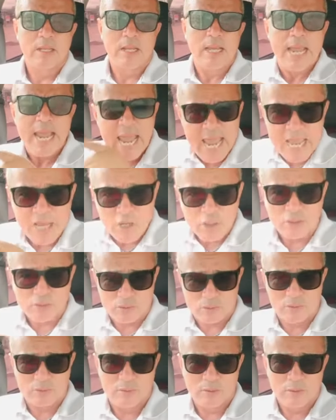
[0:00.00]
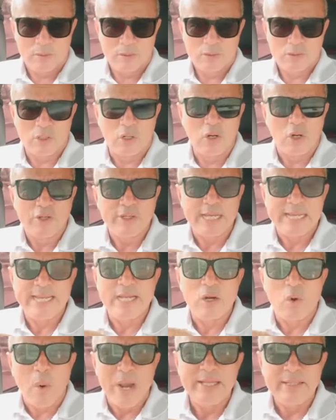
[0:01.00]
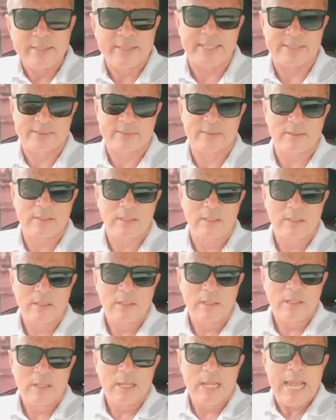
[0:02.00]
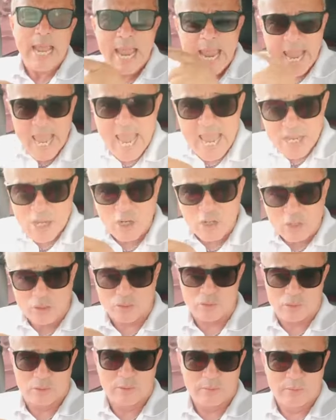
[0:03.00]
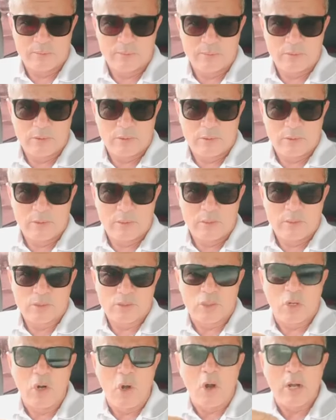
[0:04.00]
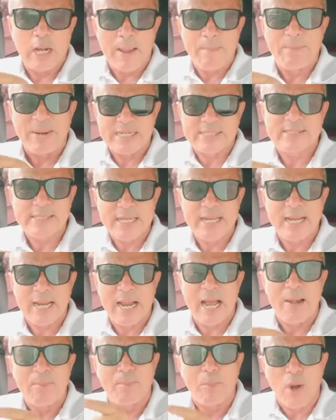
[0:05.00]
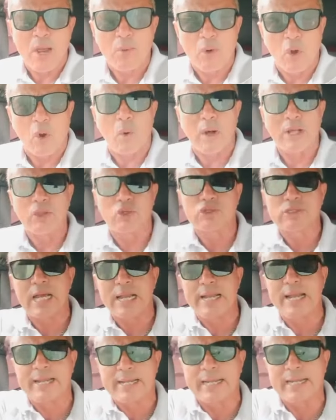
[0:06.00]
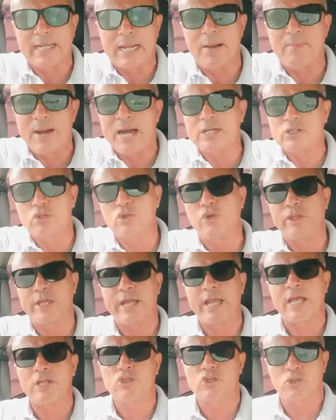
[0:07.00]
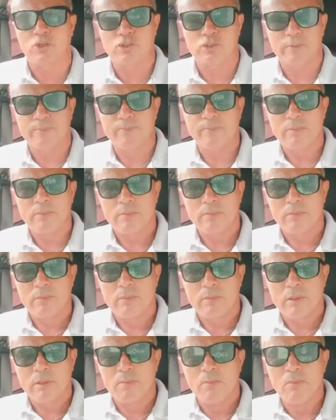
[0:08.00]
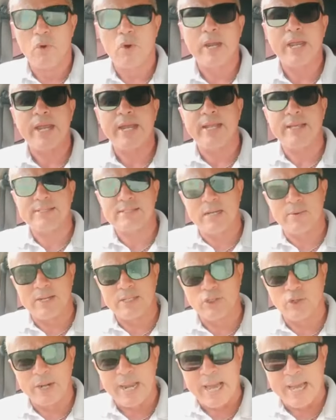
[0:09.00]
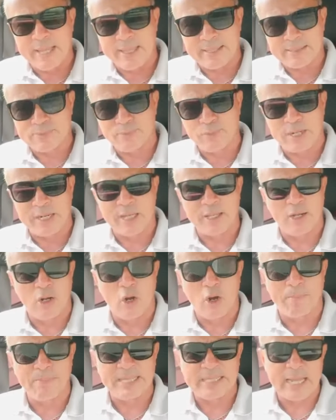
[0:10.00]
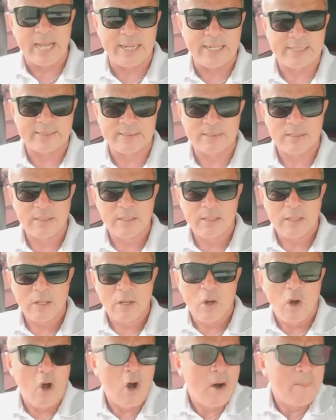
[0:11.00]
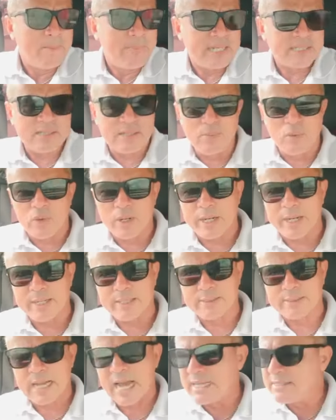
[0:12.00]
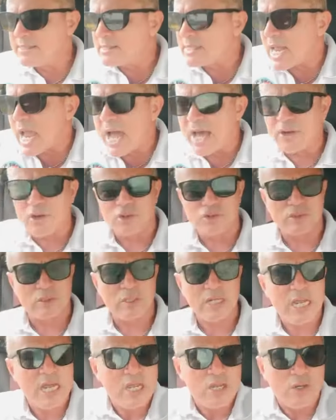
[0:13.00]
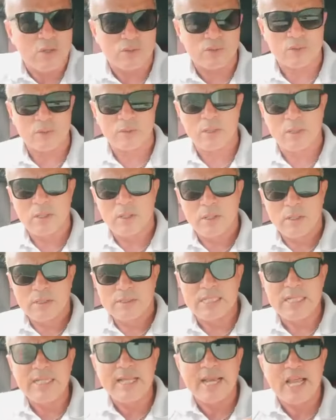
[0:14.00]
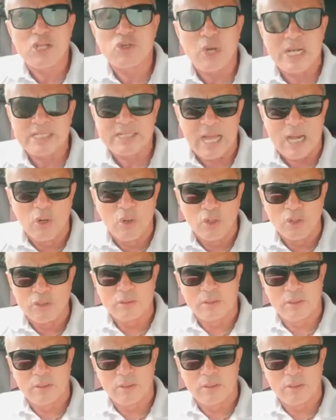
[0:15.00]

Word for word: Ellos son los delincuentes. Ellos son los que persiguen al pueblo cuando sale a reclamar sus derechos. Mujeres abandonadas fuera de los hospitales, hombres y mujeres, ancianos, niños, sin derecho a salud,